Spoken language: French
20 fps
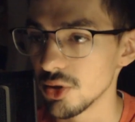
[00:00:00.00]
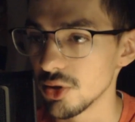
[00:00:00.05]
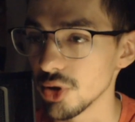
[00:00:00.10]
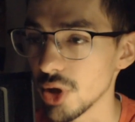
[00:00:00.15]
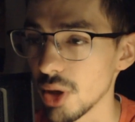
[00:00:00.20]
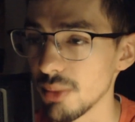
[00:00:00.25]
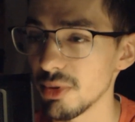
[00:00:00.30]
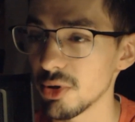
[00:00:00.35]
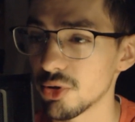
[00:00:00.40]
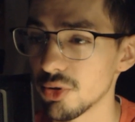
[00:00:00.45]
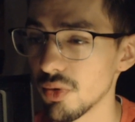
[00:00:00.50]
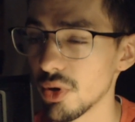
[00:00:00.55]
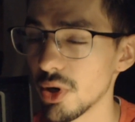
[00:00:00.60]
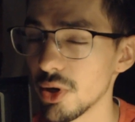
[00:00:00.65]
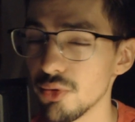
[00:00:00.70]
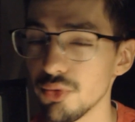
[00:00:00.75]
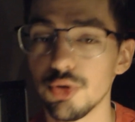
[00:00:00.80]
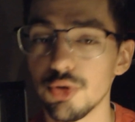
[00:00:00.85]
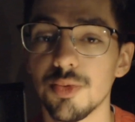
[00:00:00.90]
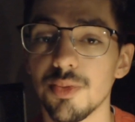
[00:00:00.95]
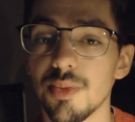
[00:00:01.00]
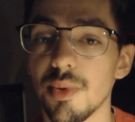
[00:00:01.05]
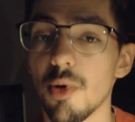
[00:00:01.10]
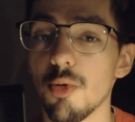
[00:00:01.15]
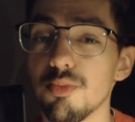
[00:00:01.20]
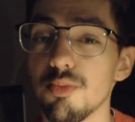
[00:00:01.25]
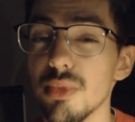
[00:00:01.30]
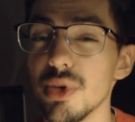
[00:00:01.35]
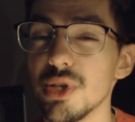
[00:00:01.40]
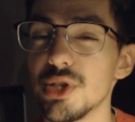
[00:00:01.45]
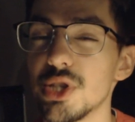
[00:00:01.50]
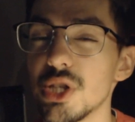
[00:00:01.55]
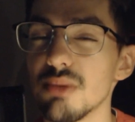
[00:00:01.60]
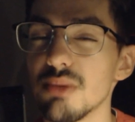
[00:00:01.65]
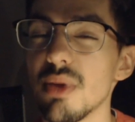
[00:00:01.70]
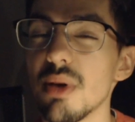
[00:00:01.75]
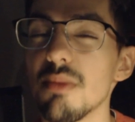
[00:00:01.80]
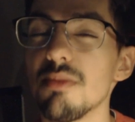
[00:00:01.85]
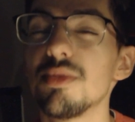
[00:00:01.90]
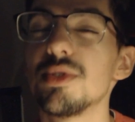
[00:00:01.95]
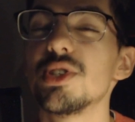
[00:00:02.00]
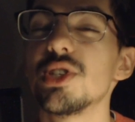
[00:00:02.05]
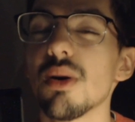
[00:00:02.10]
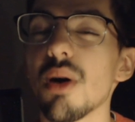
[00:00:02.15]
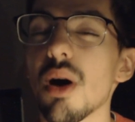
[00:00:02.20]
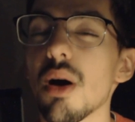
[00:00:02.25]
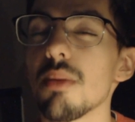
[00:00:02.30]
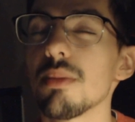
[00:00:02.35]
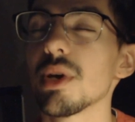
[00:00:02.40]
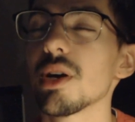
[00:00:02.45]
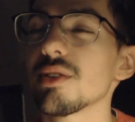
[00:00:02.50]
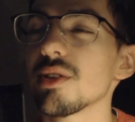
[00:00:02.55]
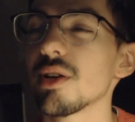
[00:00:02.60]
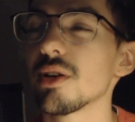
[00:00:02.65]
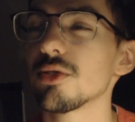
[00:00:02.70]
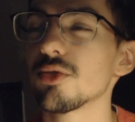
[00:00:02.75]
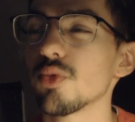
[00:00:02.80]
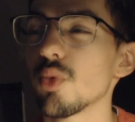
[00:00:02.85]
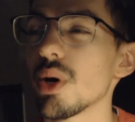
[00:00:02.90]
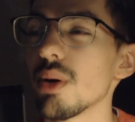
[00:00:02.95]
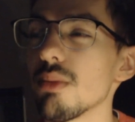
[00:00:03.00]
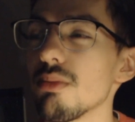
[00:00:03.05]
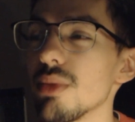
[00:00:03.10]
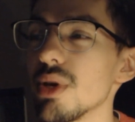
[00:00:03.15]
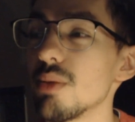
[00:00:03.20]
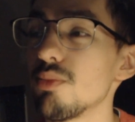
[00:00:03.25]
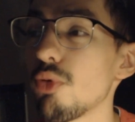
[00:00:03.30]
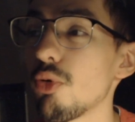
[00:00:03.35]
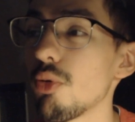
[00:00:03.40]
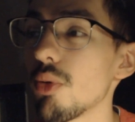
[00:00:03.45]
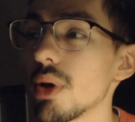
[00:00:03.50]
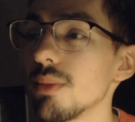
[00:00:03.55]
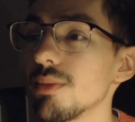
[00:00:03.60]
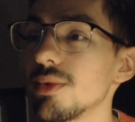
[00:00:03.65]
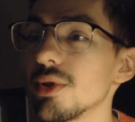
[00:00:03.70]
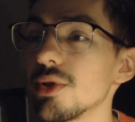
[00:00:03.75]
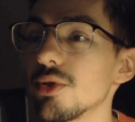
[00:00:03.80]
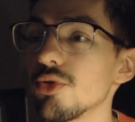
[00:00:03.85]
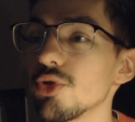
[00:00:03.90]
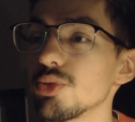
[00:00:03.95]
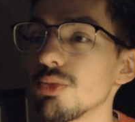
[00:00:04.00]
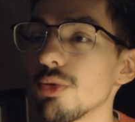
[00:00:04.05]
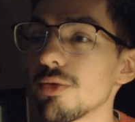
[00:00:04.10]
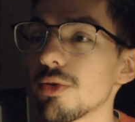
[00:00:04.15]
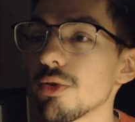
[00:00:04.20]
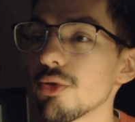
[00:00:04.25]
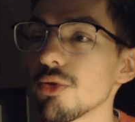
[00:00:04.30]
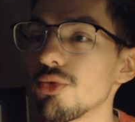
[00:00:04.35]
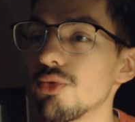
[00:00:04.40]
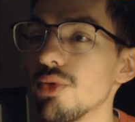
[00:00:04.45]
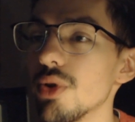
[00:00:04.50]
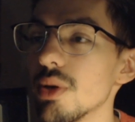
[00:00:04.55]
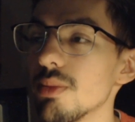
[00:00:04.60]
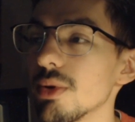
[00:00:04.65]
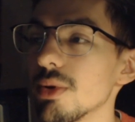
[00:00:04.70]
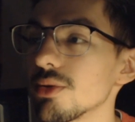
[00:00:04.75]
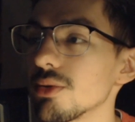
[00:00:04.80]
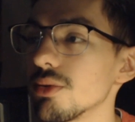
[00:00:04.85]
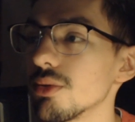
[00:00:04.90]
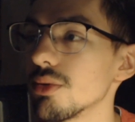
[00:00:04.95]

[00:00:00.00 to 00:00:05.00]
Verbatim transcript: Je rappelle que voilà, YouTube c'est pas mon métier, même si j'aimerais bien que ça le soit, mais le problème c'est que je me fais enculer parce que